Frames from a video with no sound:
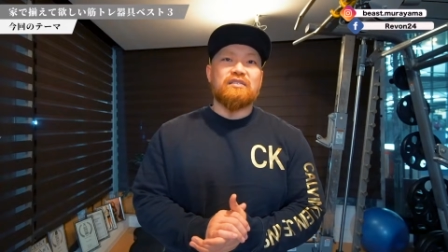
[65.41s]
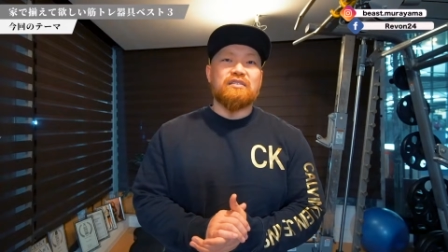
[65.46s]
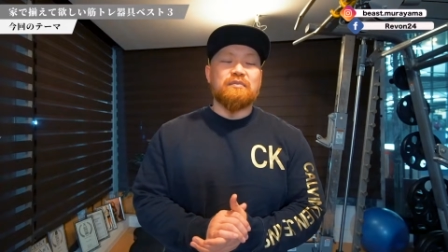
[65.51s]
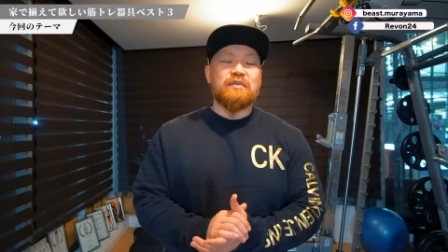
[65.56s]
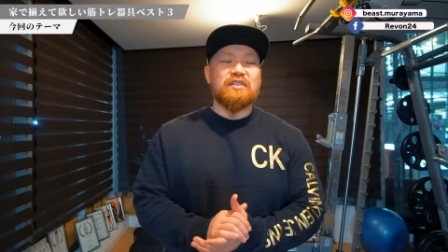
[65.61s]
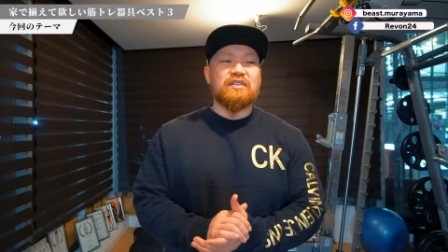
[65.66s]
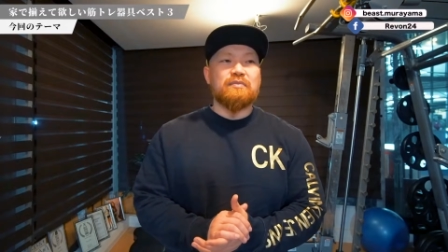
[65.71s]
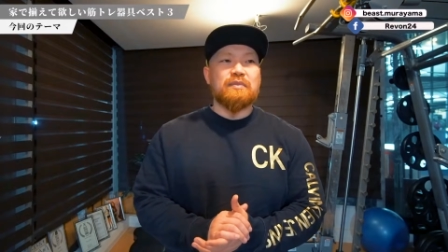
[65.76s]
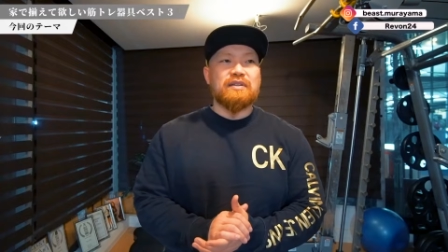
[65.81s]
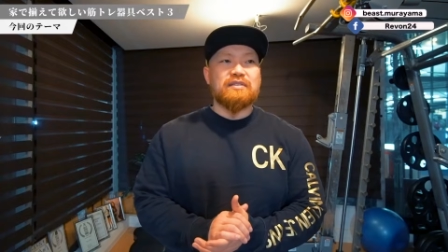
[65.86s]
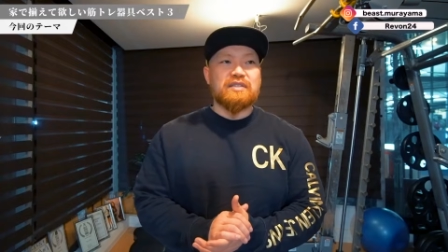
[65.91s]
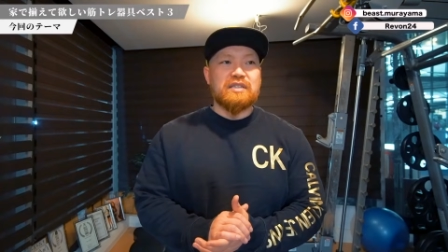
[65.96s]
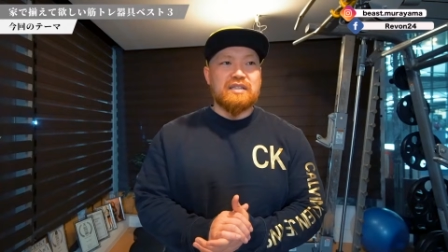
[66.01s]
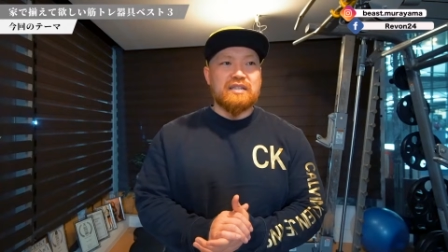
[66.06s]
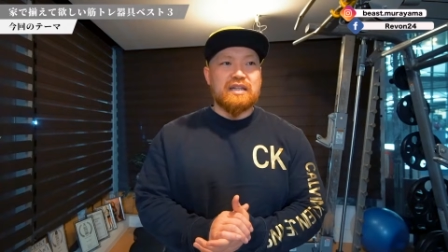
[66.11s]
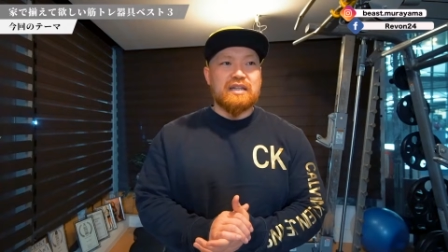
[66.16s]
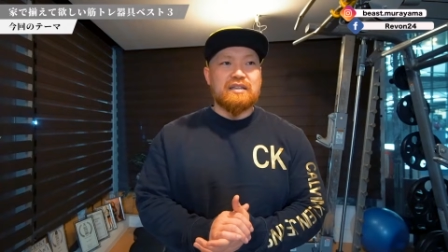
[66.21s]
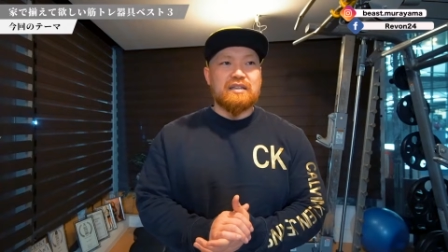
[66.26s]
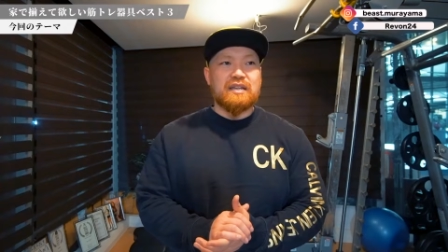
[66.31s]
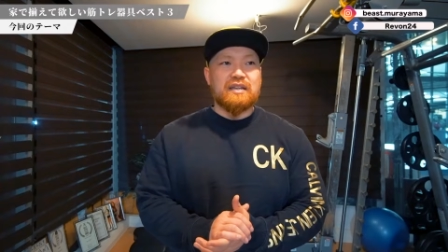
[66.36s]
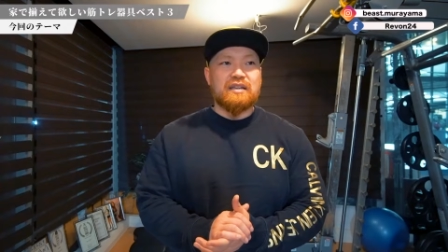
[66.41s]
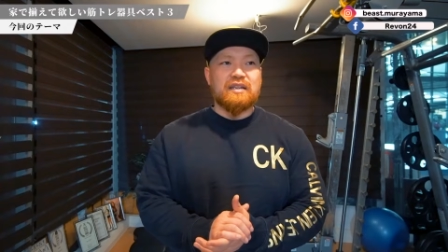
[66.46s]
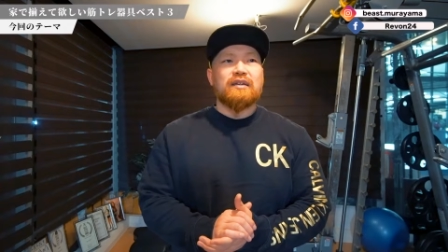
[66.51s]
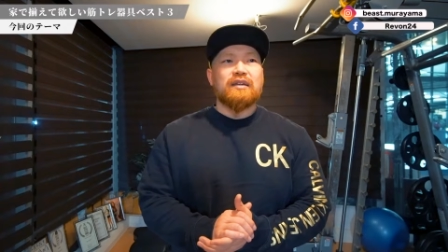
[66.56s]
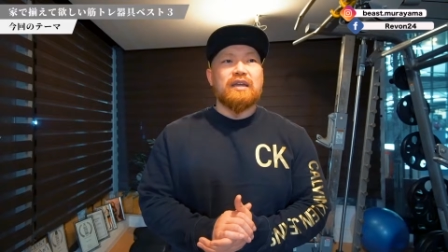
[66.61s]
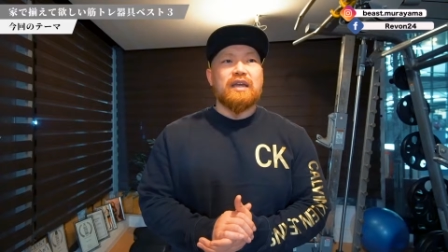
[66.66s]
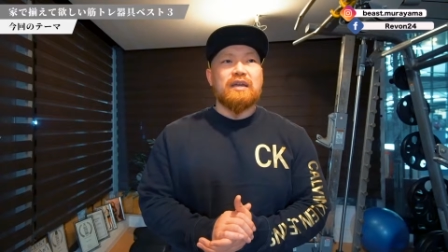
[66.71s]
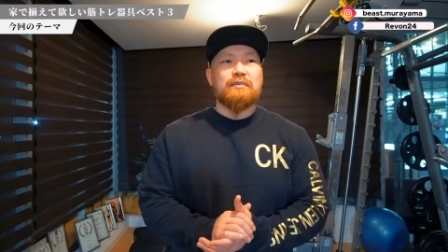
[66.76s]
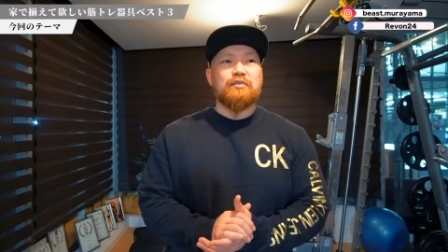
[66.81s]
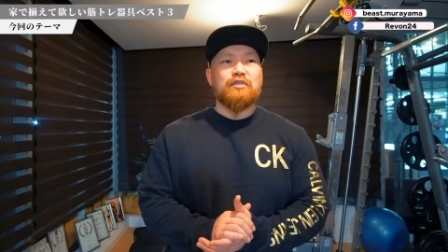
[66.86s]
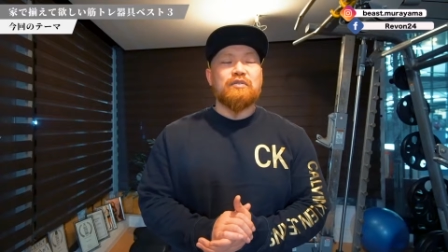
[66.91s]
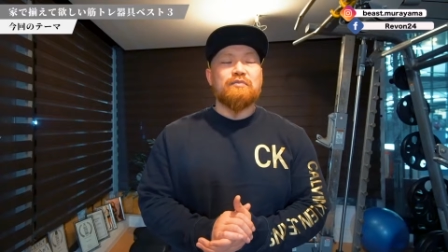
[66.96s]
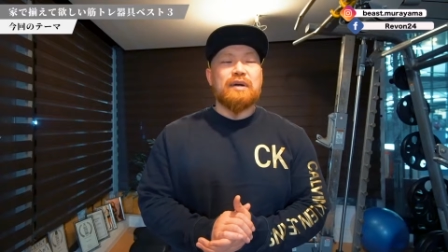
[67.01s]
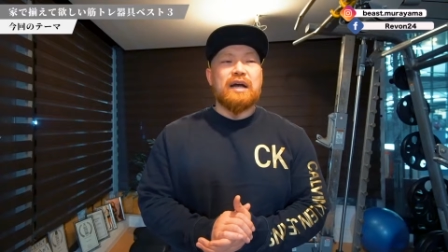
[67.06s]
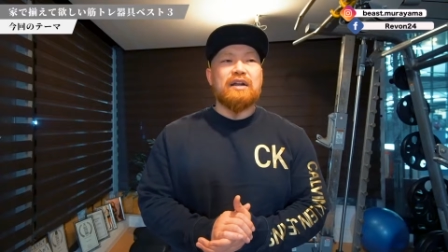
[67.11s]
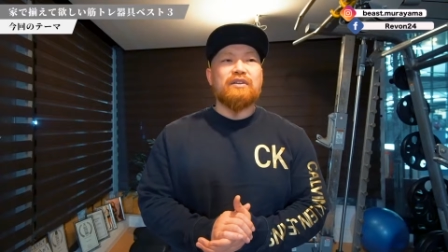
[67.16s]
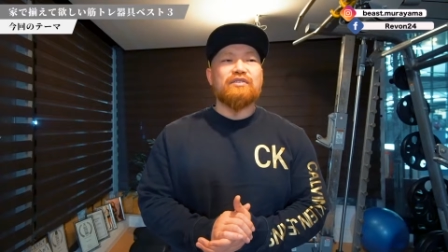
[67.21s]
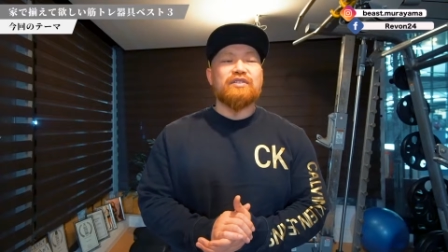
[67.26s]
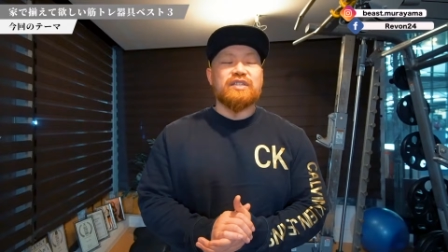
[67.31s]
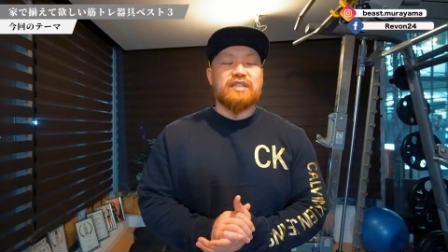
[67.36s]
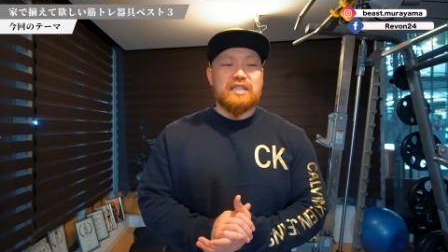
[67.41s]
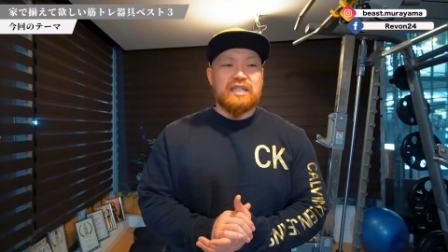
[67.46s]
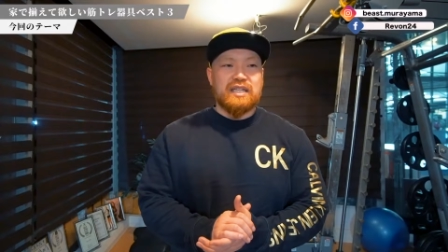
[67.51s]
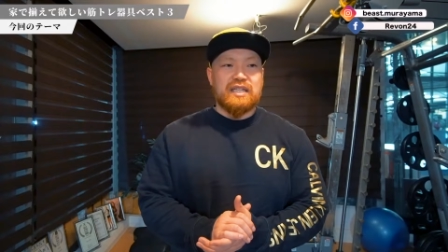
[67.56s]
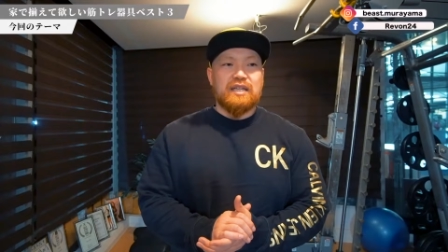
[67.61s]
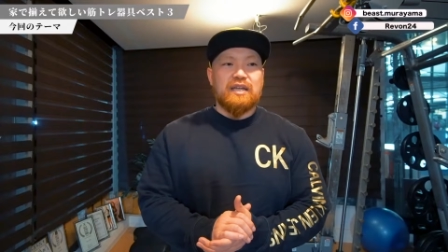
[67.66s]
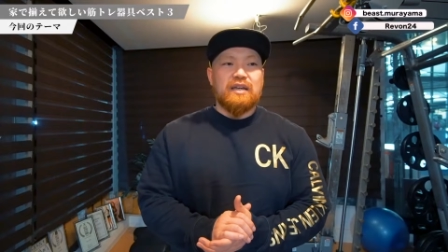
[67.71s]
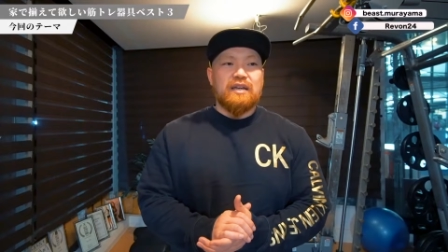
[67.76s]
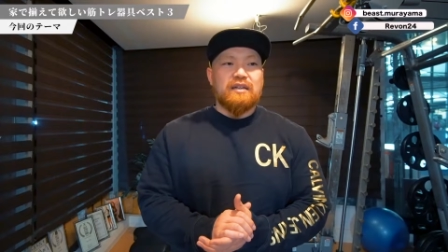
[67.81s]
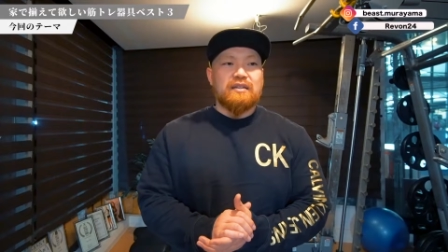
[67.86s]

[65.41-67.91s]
スミスマシンだったり、ケーブルもあるし、